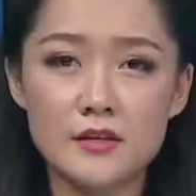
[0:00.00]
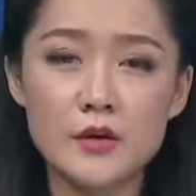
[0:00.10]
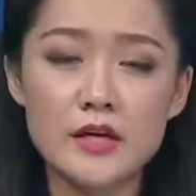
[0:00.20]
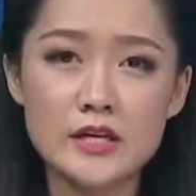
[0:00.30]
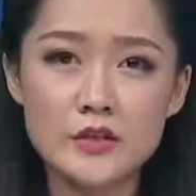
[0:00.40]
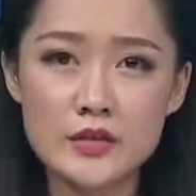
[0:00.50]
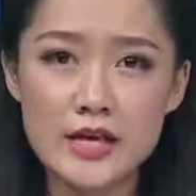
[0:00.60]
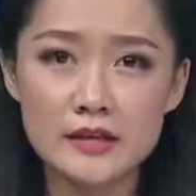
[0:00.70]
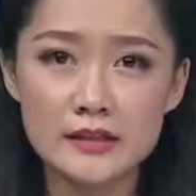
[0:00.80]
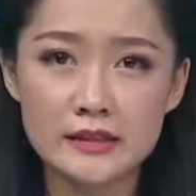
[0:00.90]
Nhiều ý kiến cho
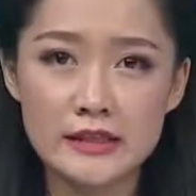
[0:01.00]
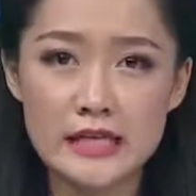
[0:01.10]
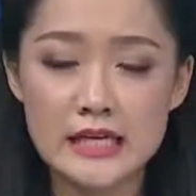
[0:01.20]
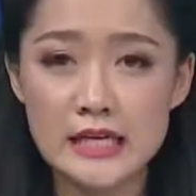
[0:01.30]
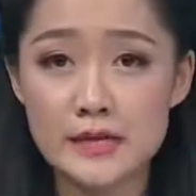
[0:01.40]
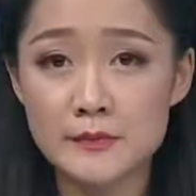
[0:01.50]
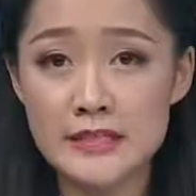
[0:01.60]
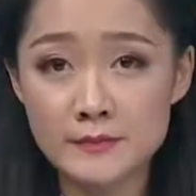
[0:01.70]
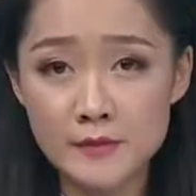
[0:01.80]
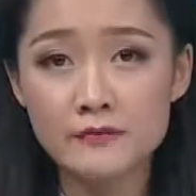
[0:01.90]
rằng tỷ lệ
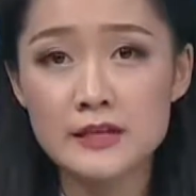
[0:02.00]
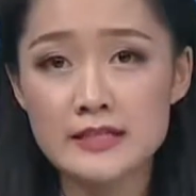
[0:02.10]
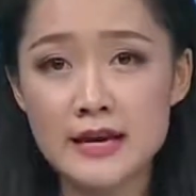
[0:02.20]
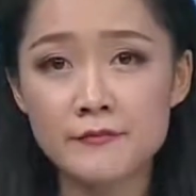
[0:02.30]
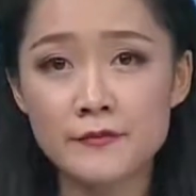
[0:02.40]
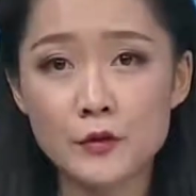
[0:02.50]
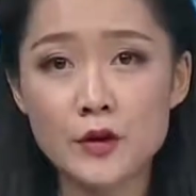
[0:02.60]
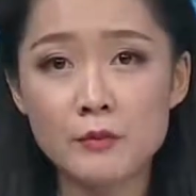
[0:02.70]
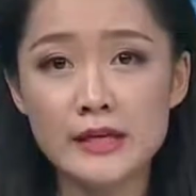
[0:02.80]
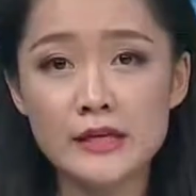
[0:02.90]
90% phiếu
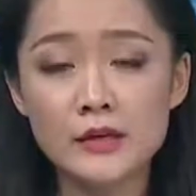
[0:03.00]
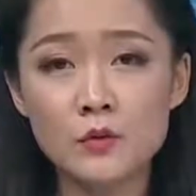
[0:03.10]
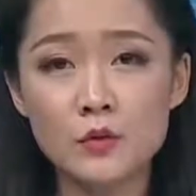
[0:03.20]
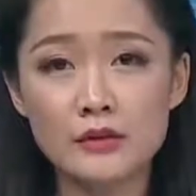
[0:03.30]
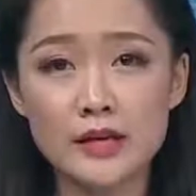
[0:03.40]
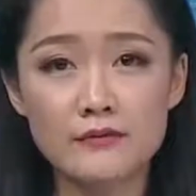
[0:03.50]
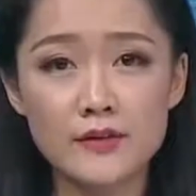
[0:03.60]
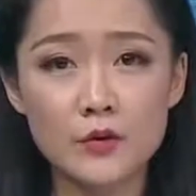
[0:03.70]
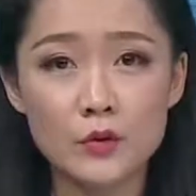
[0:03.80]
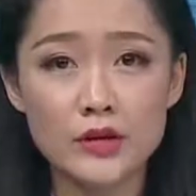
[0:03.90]
đồng ý của thành
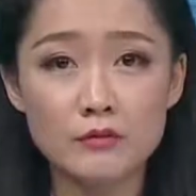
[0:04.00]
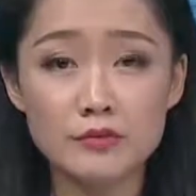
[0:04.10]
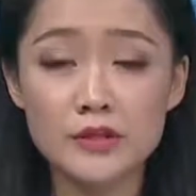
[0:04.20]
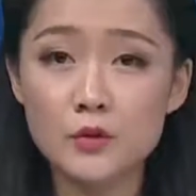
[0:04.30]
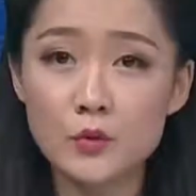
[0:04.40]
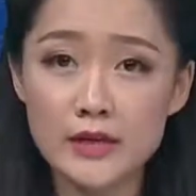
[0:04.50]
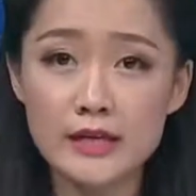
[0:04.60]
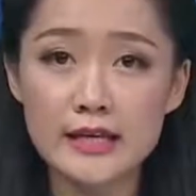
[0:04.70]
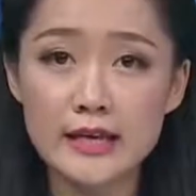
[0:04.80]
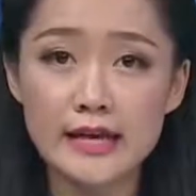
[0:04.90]
viên hội đồng như quy
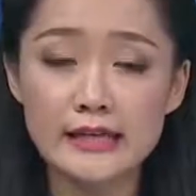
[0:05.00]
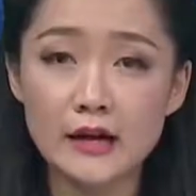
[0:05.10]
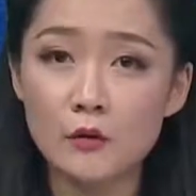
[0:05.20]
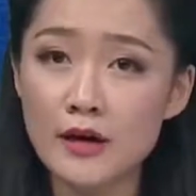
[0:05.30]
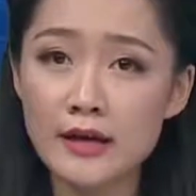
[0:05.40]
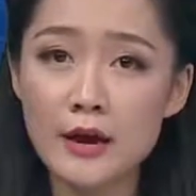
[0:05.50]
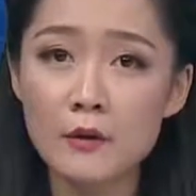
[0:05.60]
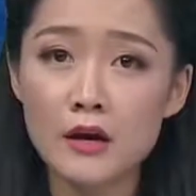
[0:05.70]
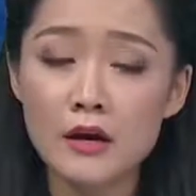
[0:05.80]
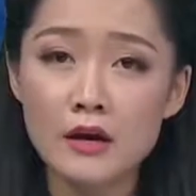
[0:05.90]
định hiện hành là quá
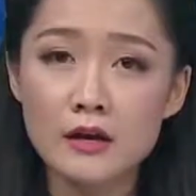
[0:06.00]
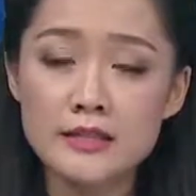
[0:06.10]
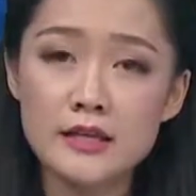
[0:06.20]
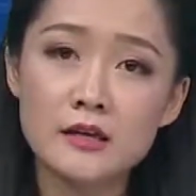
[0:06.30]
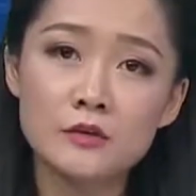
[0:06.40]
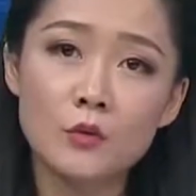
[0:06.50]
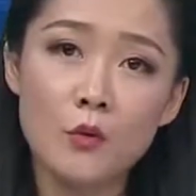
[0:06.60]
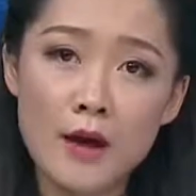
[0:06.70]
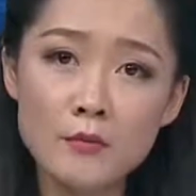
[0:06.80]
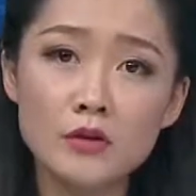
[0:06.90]
cao. Chỉ cần
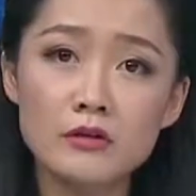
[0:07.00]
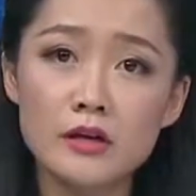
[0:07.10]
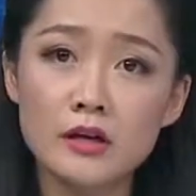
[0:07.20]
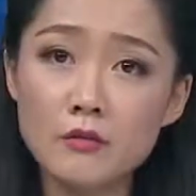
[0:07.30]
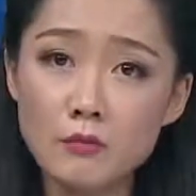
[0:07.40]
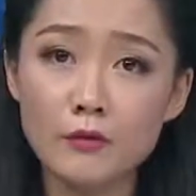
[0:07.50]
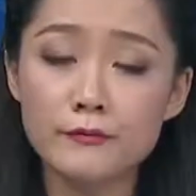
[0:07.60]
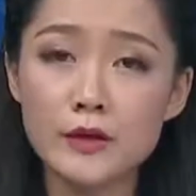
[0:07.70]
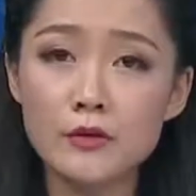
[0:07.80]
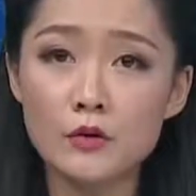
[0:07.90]
quá một người không bỏ
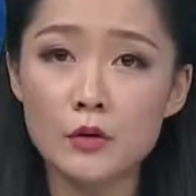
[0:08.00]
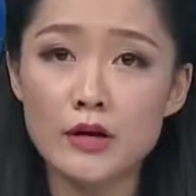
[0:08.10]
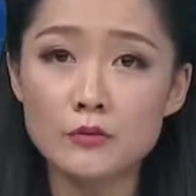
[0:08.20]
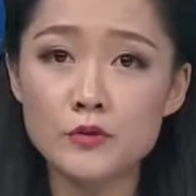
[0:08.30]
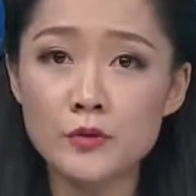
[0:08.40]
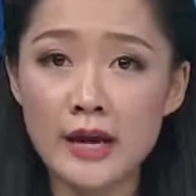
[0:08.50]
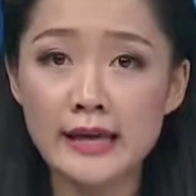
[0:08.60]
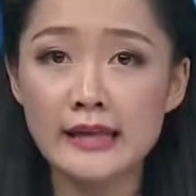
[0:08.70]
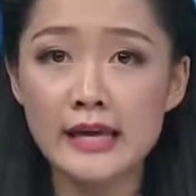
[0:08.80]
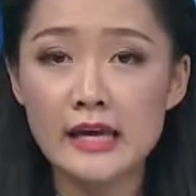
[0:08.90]
phiếu ở hội đồng chuyên
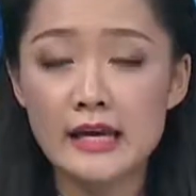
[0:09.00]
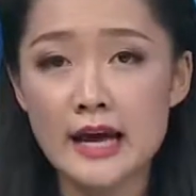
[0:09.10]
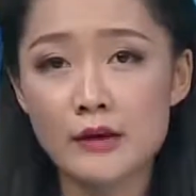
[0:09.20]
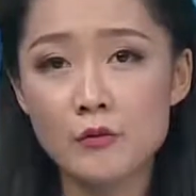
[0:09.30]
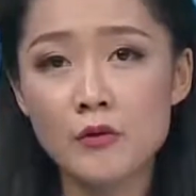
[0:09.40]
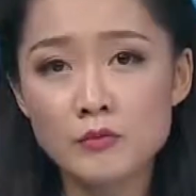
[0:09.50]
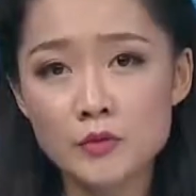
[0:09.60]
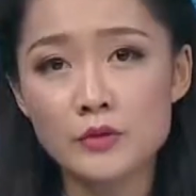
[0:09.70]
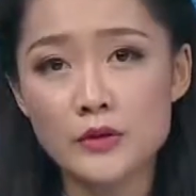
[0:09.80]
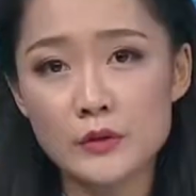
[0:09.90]
ngành là cũng không
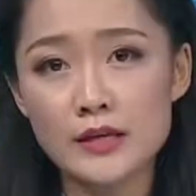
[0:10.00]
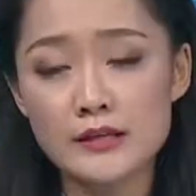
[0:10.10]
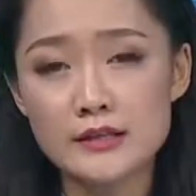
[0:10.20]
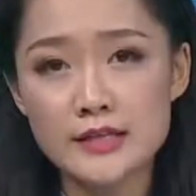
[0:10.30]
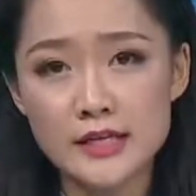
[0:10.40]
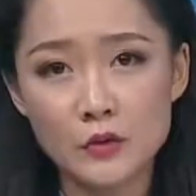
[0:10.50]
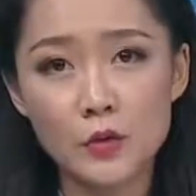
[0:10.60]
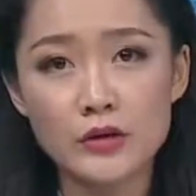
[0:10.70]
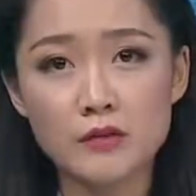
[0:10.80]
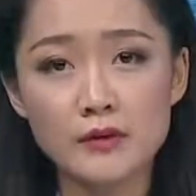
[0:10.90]
đủ điều kiện trình
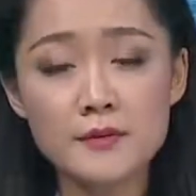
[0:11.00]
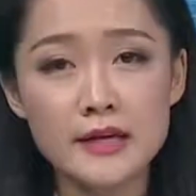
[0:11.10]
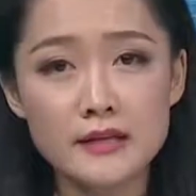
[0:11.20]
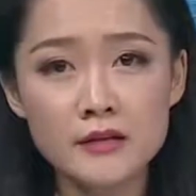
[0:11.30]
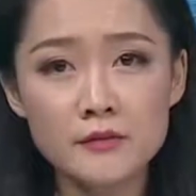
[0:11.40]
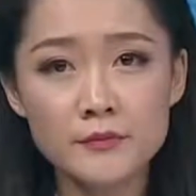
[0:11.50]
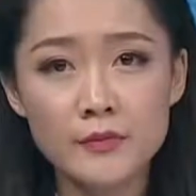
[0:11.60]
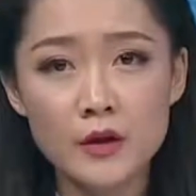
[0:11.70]
hội đồng cấp nhà nước